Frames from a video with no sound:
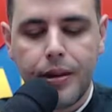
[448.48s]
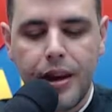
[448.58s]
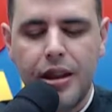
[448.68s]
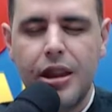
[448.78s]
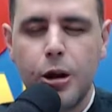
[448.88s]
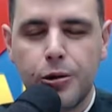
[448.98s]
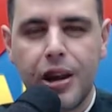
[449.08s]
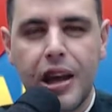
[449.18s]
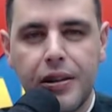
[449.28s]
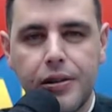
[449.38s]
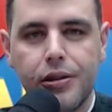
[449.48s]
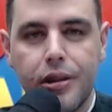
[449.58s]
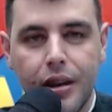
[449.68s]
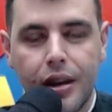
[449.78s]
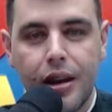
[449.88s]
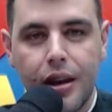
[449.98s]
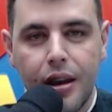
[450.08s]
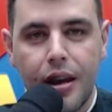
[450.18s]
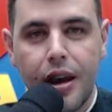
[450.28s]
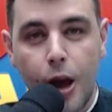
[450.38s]
Que Deus é esse?
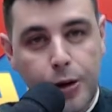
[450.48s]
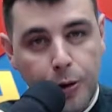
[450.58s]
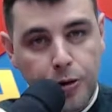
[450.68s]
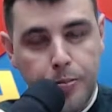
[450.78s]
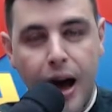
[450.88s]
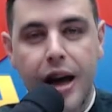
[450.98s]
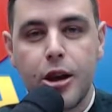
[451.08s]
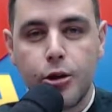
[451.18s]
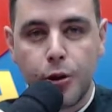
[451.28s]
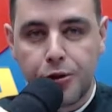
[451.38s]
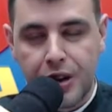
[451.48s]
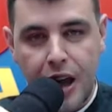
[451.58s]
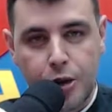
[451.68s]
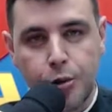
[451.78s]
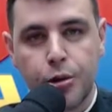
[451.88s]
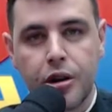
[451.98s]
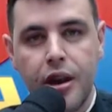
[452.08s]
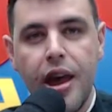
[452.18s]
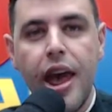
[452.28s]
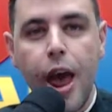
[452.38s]
É o Deus Pai, é o Deus Criador,
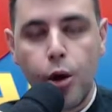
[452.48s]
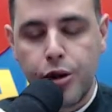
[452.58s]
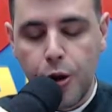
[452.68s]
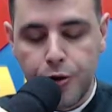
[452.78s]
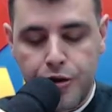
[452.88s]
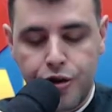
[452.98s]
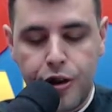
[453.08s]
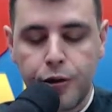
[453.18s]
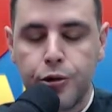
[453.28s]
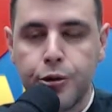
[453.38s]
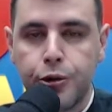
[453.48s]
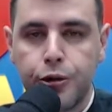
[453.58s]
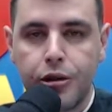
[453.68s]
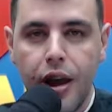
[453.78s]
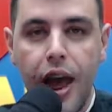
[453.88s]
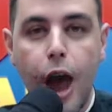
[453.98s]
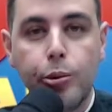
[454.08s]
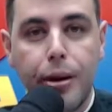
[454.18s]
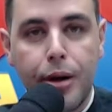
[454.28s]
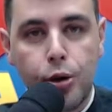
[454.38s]
é o Deus de Jesus, é
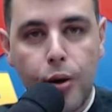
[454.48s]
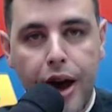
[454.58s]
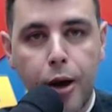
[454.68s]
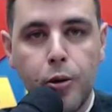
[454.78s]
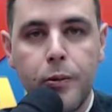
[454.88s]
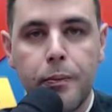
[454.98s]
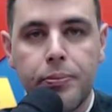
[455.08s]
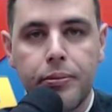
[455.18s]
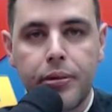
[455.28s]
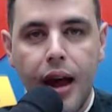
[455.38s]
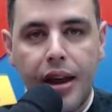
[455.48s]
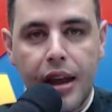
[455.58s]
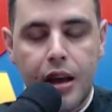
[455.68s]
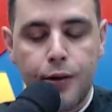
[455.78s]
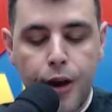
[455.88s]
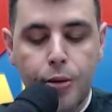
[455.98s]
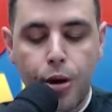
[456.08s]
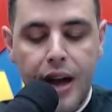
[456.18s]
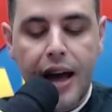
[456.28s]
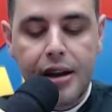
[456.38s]
o Emanuel, aquele que veio
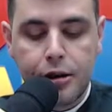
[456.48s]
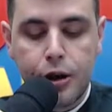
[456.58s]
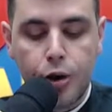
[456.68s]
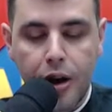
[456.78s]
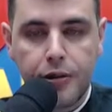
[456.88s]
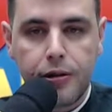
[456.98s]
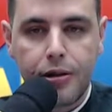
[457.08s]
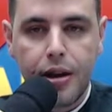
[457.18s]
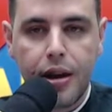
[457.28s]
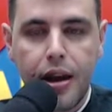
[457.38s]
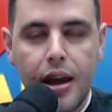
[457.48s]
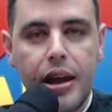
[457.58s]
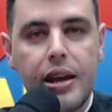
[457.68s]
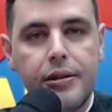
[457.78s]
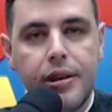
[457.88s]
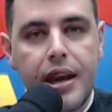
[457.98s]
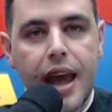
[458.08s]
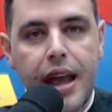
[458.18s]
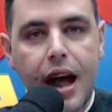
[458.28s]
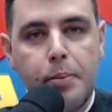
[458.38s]
morar entre nós. E ele
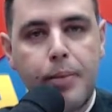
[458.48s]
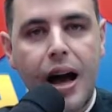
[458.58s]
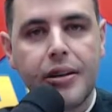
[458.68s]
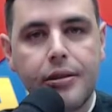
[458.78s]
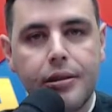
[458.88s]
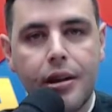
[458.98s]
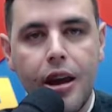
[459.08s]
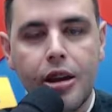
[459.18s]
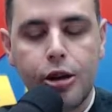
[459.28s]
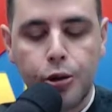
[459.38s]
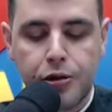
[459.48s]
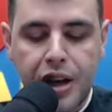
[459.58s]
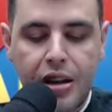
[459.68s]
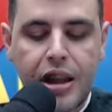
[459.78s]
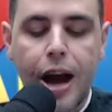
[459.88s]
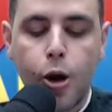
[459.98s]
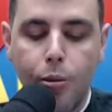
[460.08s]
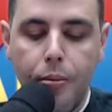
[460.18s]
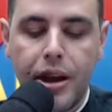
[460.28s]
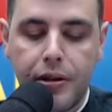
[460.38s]
seria incapaz de nos tratar
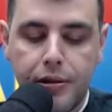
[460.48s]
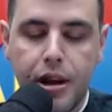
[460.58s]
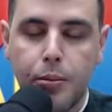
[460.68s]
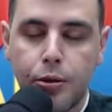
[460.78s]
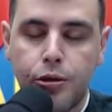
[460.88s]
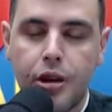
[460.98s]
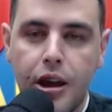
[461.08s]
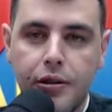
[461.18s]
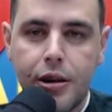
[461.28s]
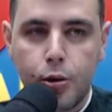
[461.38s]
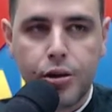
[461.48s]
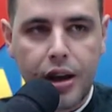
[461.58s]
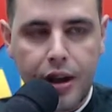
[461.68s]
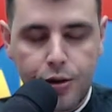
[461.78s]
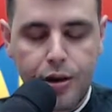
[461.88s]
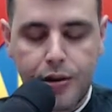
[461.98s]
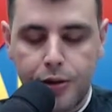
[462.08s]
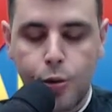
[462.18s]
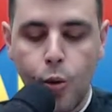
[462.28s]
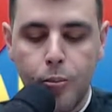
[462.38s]
como merecemos, segundo aqui as
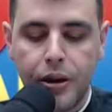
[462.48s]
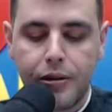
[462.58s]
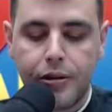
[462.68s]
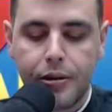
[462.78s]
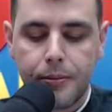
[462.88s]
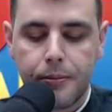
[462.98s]
nossas culpas.